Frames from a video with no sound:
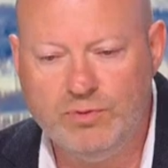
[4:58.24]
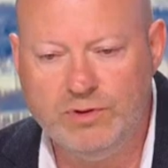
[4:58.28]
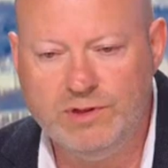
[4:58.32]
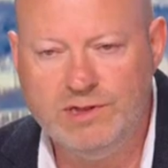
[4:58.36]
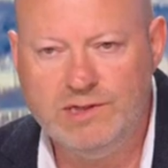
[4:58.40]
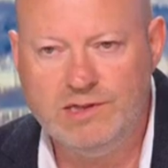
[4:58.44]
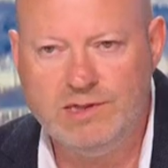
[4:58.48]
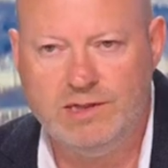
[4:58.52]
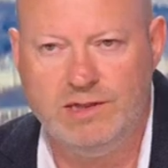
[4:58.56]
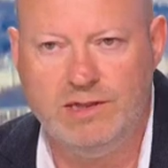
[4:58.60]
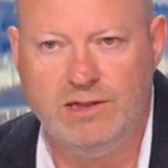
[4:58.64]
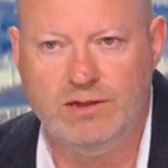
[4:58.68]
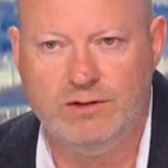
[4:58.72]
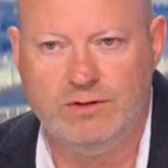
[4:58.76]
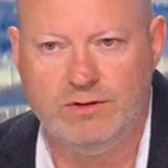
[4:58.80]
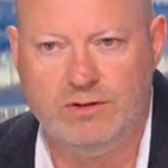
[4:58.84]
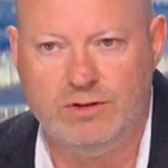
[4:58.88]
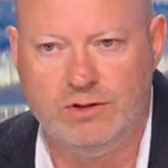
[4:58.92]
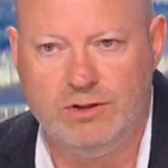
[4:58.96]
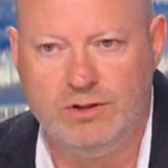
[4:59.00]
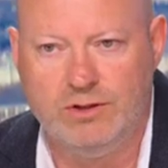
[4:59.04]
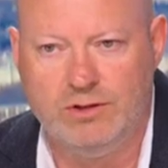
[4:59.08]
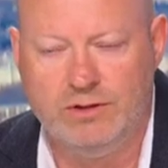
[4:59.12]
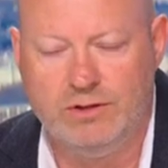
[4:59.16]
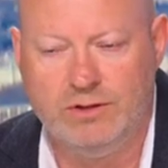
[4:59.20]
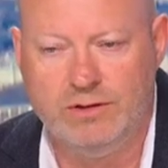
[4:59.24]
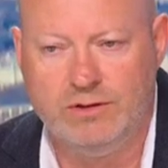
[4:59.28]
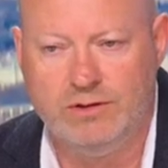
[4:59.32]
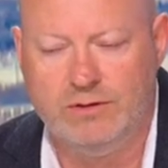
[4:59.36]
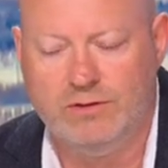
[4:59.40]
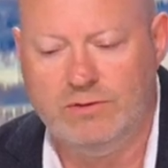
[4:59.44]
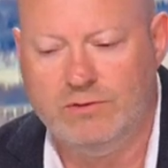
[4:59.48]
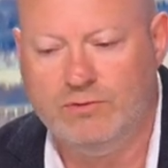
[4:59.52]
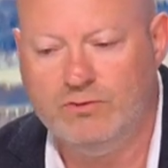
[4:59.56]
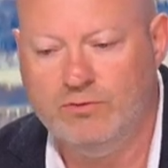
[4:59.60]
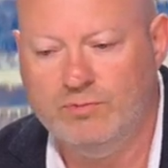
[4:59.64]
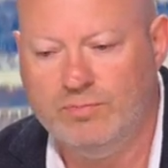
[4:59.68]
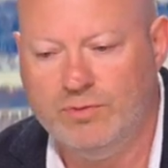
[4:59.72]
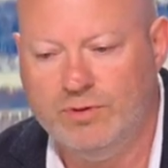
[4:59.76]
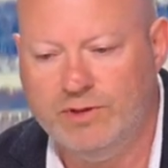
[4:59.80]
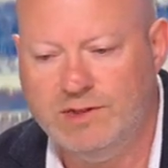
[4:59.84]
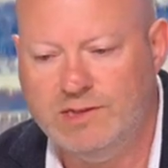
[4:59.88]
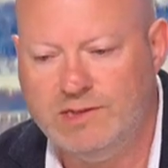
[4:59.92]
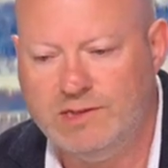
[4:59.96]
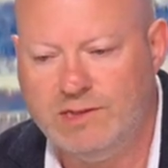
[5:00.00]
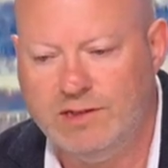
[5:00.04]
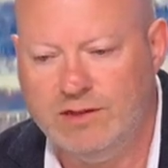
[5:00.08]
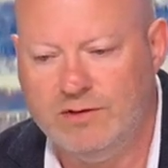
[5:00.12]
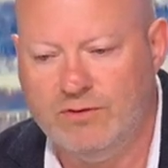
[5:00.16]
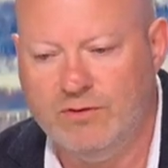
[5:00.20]
policier, euh, tout
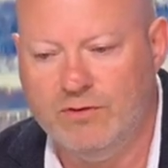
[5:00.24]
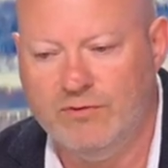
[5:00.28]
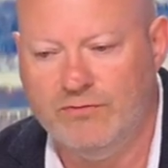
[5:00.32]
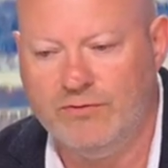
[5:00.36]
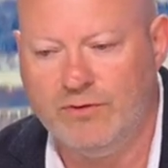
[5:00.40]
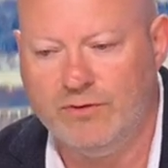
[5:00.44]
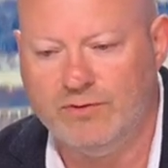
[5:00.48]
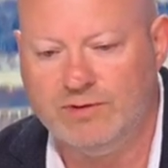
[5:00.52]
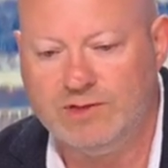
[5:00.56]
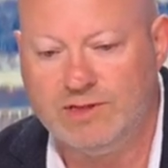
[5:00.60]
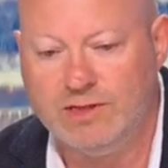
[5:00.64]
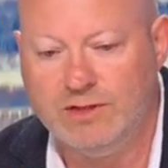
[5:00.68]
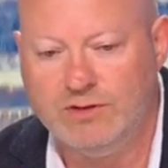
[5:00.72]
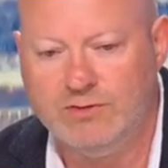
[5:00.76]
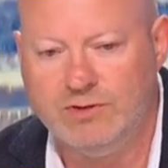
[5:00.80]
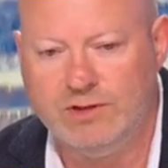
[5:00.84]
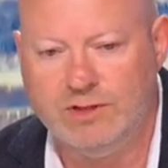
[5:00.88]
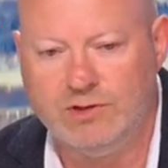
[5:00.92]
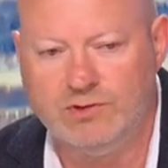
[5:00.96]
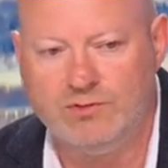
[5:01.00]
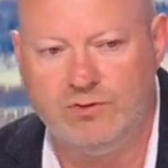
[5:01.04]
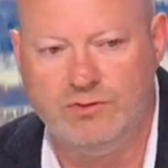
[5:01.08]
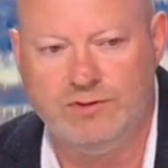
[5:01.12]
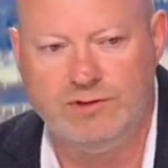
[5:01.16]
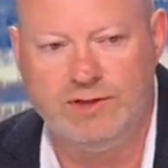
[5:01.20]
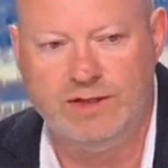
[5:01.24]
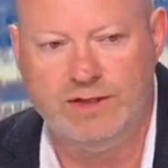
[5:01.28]
policier français, je veux dire sur le